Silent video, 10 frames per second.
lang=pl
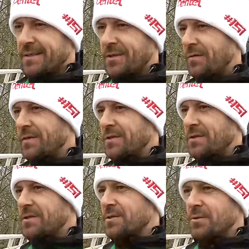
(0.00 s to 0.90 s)
E, rower to
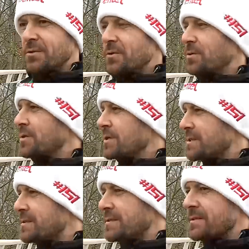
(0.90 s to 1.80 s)
jest ruch, ruch to jest
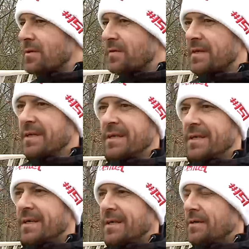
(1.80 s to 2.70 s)
zdrowie
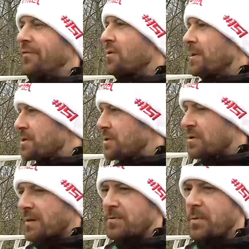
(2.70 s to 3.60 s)
i forma też
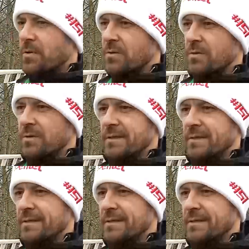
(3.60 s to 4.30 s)
jakiegoś tam sportu